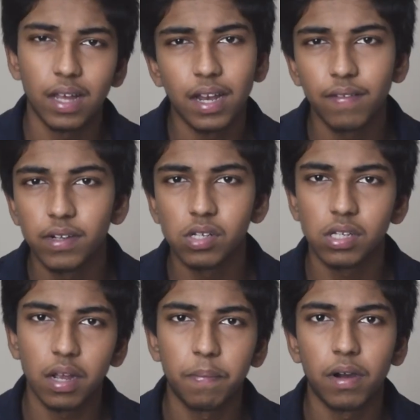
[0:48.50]
நிறைய
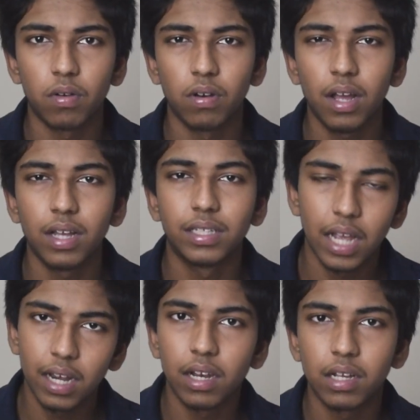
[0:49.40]
வீடியோஸ் நீங்கள் பார்க்கணுன்னா
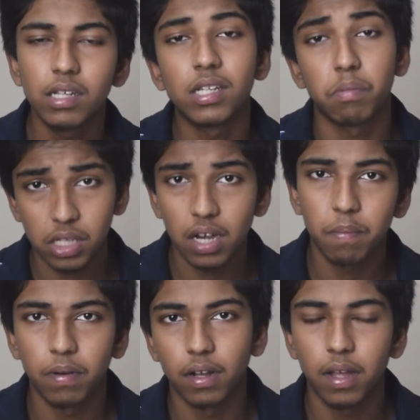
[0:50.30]
சேனலுக்கு
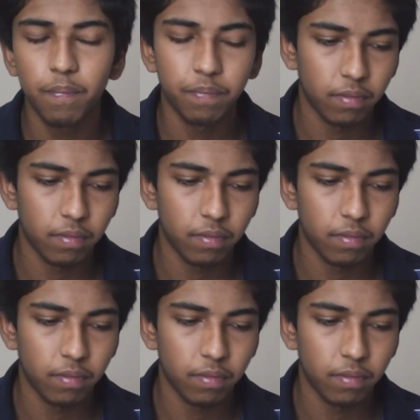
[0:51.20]
சப்ஸ்கிரைப் பண்ணுங்கள்